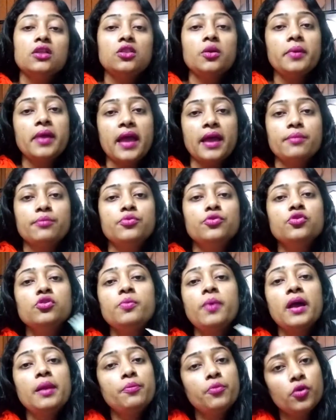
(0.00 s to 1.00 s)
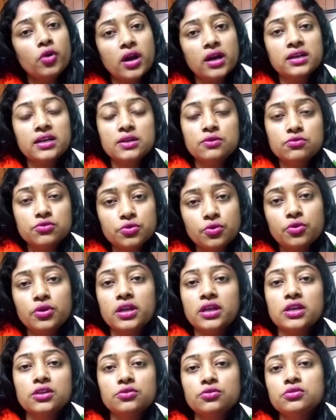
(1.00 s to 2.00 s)
তবে হ্যাঁ ভুলভাল প্রোডাক্ট ইউজ
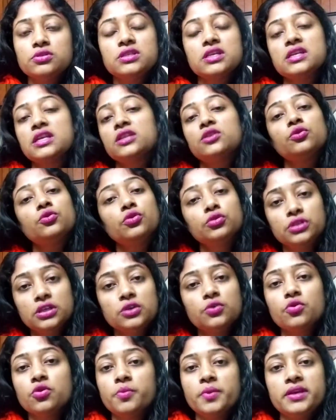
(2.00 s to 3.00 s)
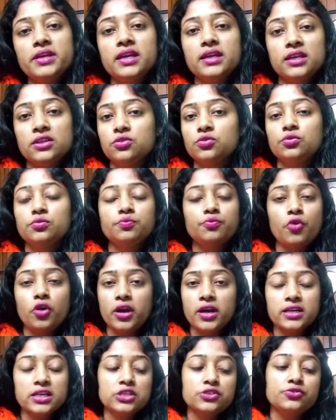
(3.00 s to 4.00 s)
করলে কিন্তু স্কিনে তো ক্ষতি করবেই এটা তো
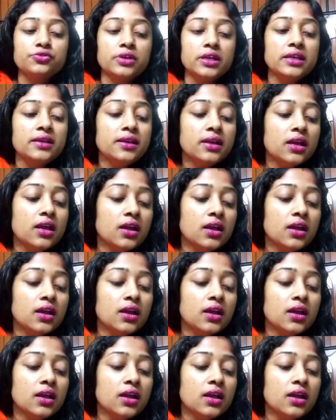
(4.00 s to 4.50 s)
বলার কিছু নেই